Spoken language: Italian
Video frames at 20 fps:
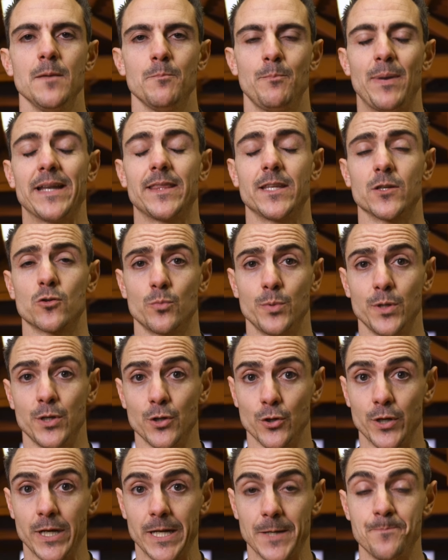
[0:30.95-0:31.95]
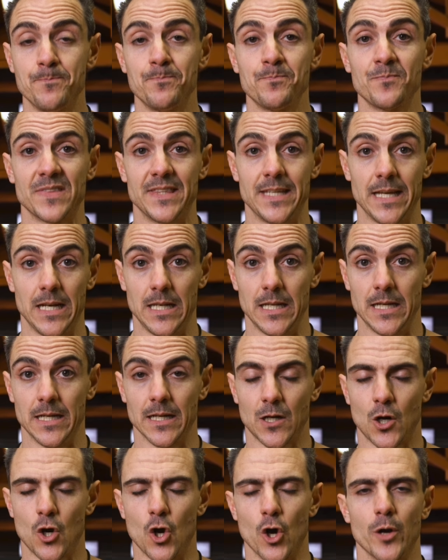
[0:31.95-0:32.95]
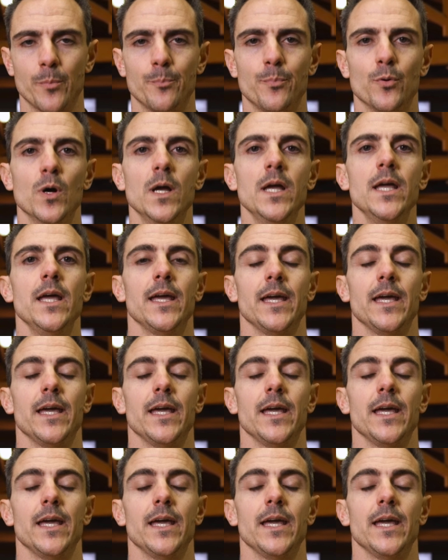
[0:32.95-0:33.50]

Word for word: parte superiore del corpo.